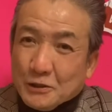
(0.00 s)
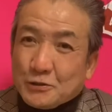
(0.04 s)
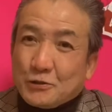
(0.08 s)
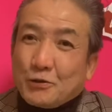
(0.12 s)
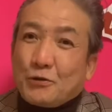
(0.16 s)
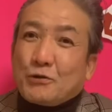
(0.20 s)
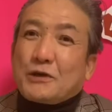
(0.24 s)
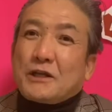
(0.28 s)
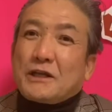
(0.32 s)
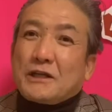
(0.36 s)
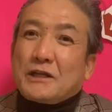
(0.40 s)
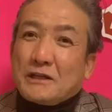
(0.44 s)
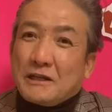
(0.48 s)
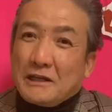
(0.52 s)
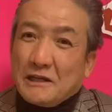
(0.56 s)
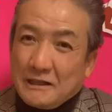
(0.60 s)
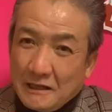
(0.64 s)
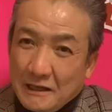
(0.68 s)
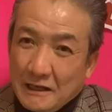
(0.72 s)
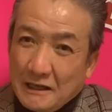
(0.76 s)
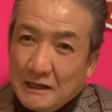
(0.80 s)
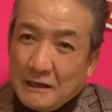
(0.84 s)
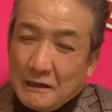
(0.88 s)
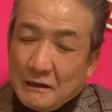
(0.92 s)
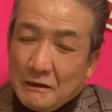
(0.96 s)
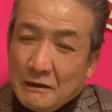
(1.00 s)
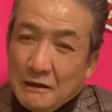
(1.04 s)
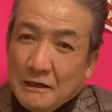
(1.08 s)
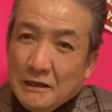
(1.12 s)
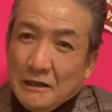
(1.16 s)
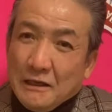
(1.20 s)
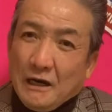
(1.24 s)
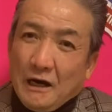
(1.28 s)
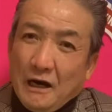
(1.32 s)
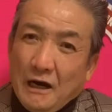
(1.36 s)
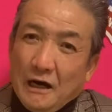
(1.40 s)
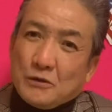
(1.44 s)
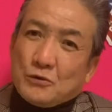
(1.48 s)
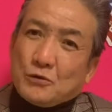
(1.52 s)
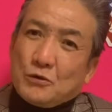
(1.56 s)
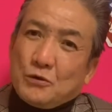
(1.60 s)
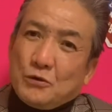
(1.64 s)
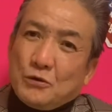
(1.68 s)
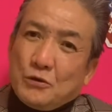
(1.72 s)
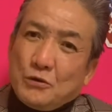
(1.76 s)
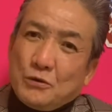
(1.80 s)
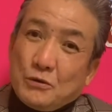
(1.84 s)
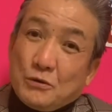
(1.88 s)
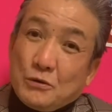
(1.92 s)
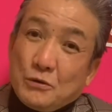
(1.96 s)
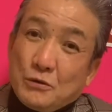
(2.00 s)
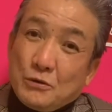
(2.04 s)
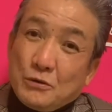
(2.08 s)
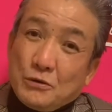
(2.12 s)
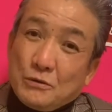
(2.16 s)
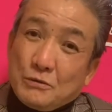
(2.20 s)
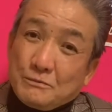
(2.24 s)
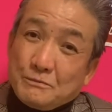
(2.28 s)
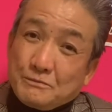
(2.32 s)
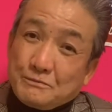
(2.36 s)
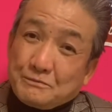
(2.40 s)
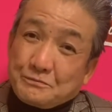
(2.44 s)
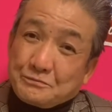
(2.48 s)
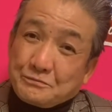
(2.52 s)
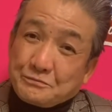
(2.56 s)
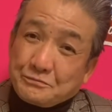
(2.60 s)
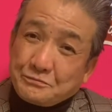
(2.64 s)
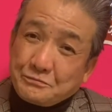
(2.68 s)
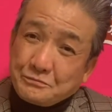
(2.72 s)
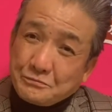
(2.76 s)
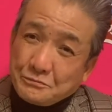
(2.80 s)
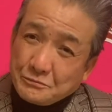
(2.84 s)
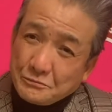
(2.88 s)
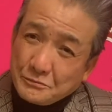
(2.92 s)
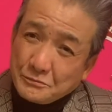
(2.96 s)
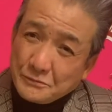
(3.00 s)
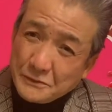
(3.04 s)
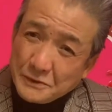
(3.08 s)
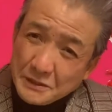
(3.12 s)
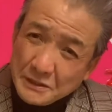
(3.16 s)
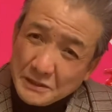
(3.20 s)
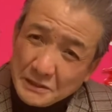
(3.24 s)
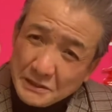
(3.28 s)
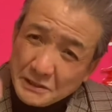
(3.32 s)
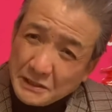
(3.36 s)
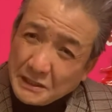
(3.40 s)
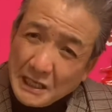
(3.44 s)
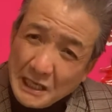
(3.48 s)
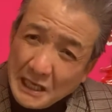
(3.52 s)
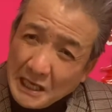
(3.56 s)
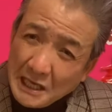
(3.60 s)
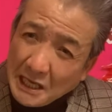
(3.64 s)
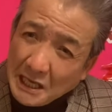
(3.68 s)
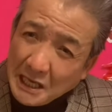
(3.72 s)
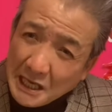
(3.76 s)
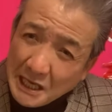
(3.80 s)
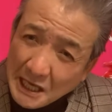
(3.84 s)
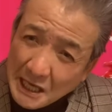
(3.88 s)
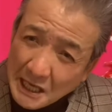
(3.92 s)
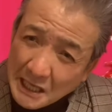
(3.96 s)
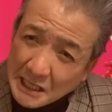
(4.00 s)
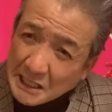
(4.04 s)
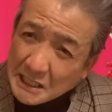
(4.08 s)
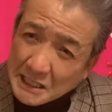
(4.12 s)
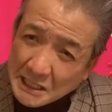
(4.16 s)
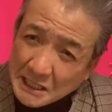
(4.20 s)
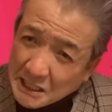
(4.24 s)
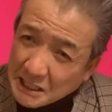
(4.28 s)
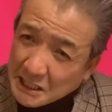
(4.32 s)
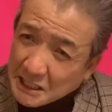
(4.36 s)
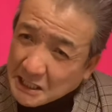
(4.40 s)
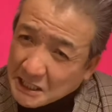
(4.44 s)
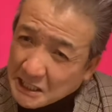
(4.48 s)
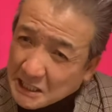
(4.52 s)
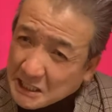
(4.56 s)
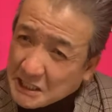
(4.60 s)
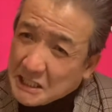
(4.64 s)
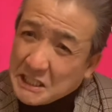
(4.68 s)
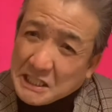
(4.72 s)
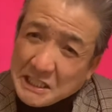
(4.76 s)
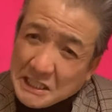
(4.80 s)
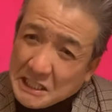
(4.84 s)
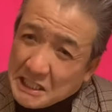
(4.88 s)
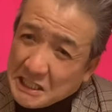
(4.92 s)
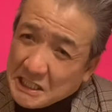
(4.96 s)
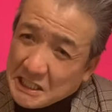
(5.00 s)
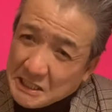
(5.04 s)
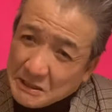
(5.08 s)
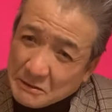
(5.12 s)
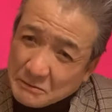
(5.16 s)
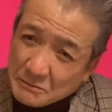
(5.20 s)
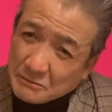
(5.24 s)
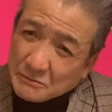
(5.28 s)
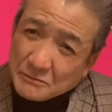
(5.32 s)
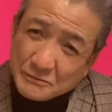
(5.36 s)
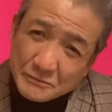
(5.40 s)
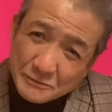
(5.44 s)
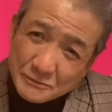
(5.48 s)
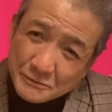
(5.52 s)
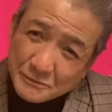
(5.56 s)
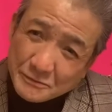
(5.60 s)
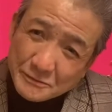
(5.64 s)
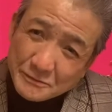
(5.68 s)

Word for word: それでね、あの、芸人っ